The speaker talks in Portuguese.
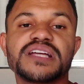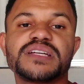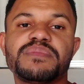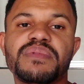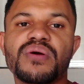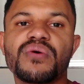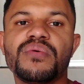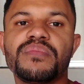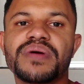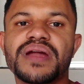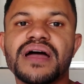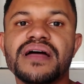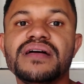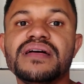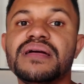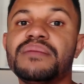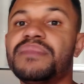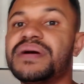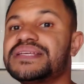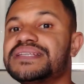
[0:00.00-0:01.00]
acha para
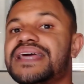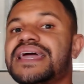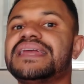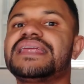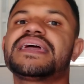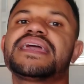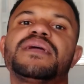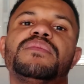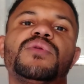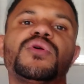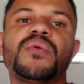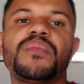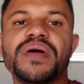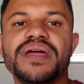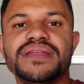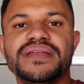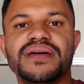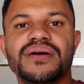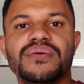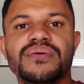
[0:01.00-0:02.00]
comprar. Mas aí ela quebrou o
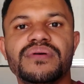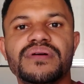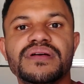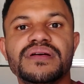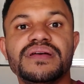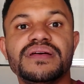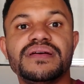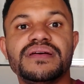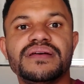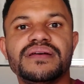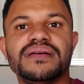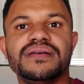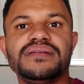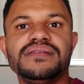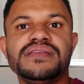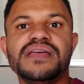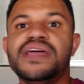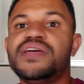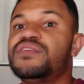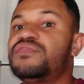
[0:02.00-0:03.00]
painel.
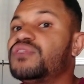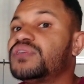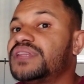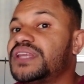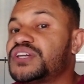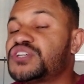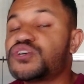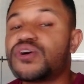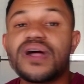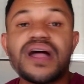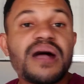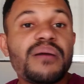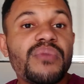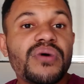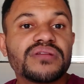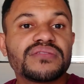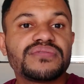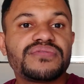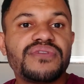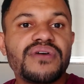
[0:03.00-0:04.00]
E aí eu vou ter que jogar a
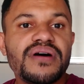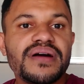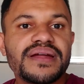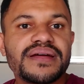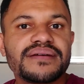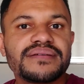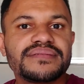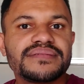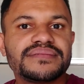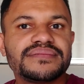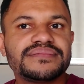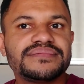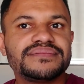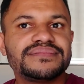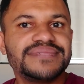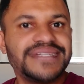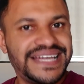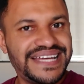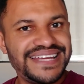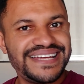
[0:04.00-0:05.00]
moto fora,
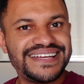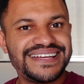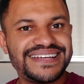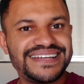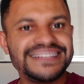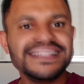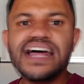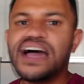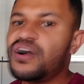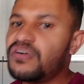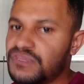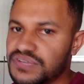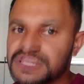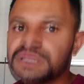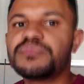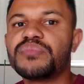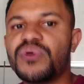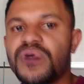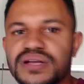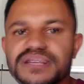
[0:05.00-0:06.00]
né? Não,
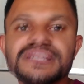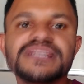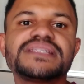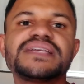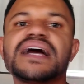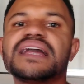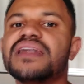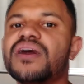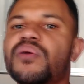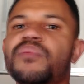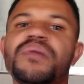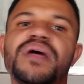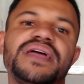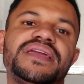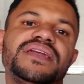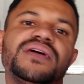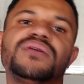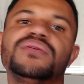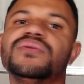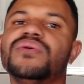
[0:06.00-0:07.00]
você pode instalar um
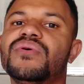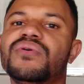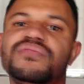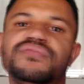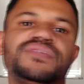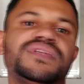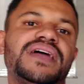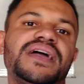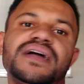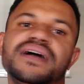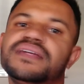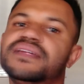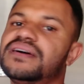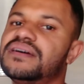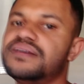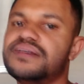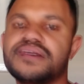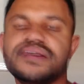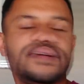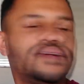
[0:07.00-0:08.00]
painel novo
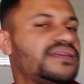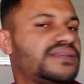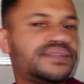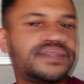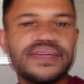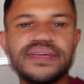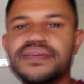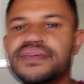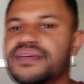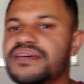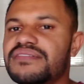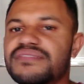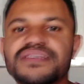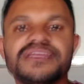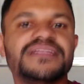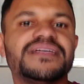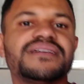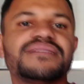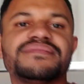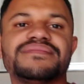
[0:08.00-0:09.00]
nela e seguir a
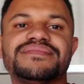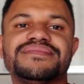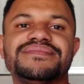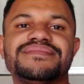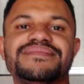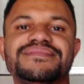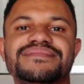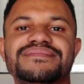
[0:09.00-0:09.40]
vida